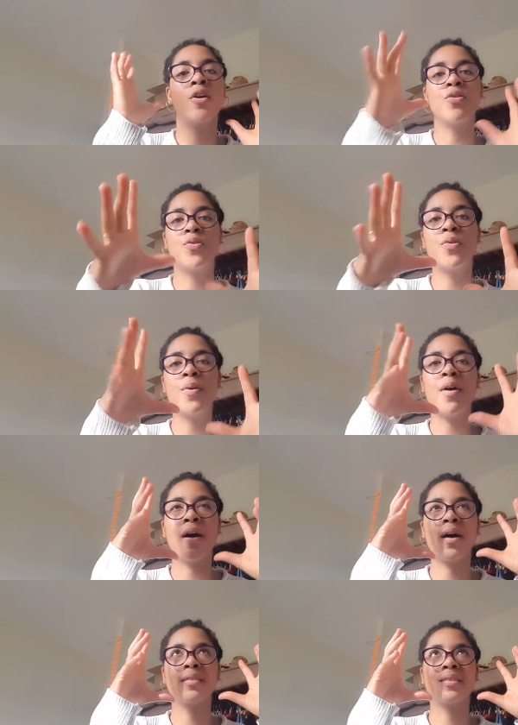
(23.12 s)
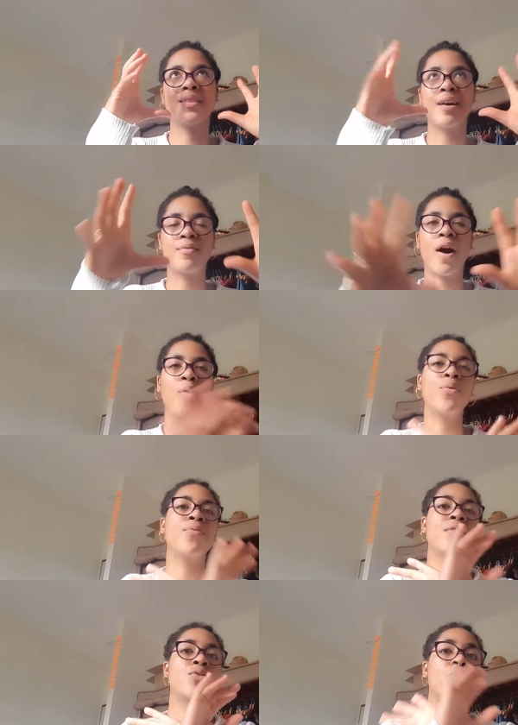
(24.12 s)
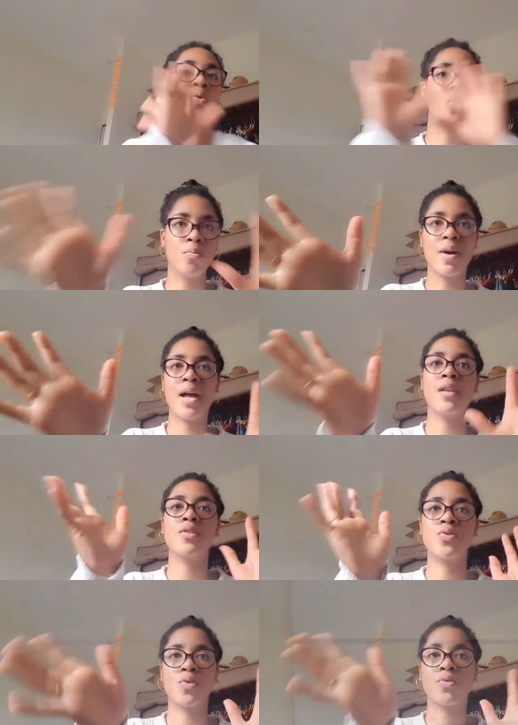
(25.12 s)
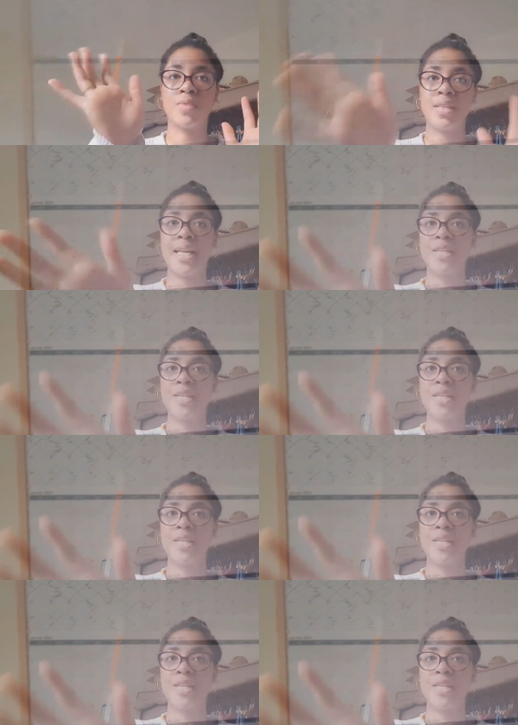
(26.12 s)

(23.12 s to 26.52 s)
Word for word: de d'avoir une vision globale sur ton année.